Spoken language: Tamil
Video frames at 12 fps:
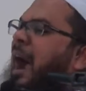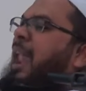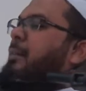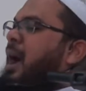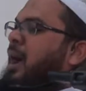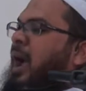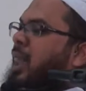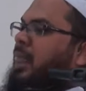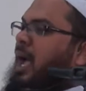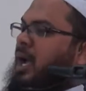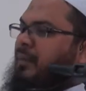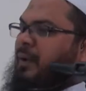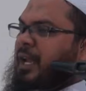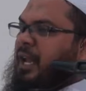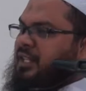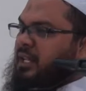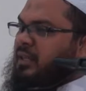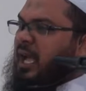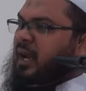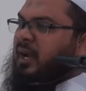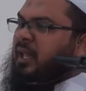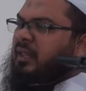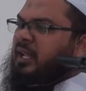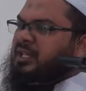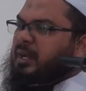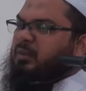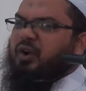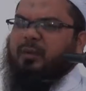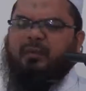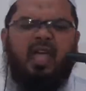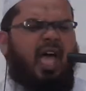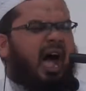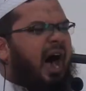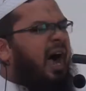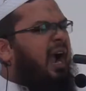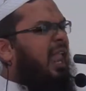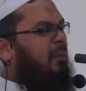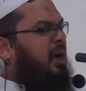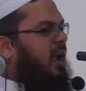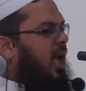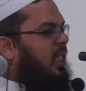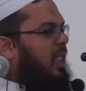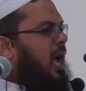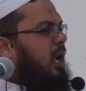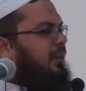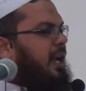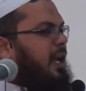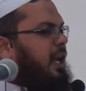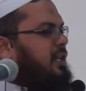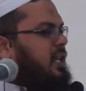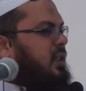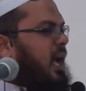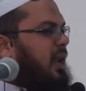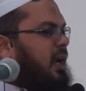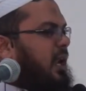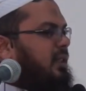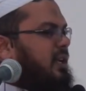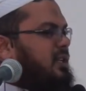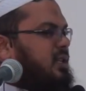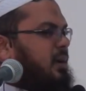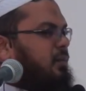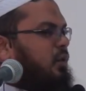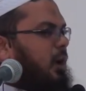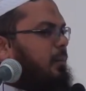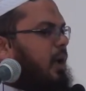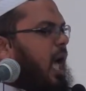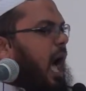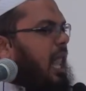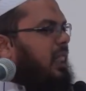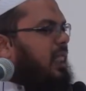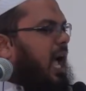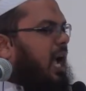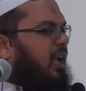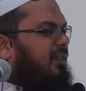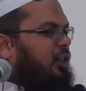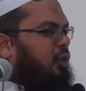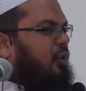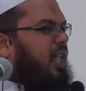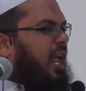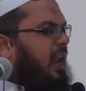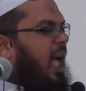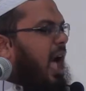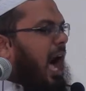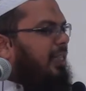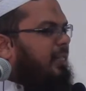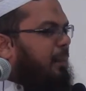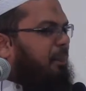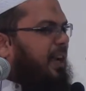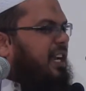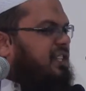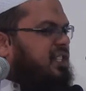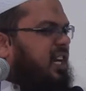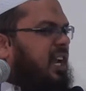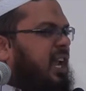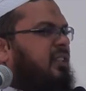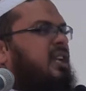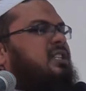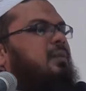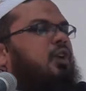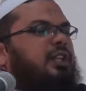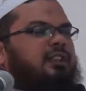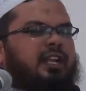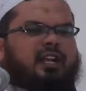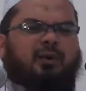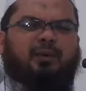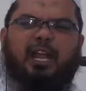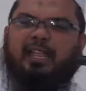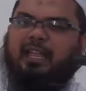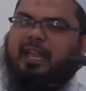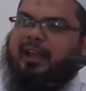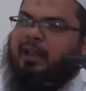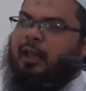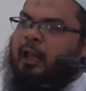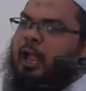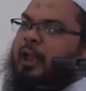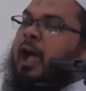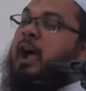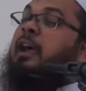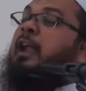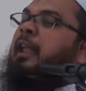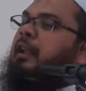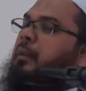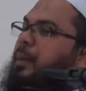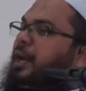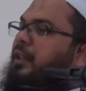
ஆழமாக அல்லாஹுவை நேசித்தார்கள் அந்த சமூகம் ஆழமாக அல்லாஹுவை நேசித்தார்கள் அந்த சமூகம் அல்லாஹுவின் தூதர் அந்த பயிற்சியை அந்த சமூகத்திற்கு வழங்கினார்கள் நாங்கள் இன்று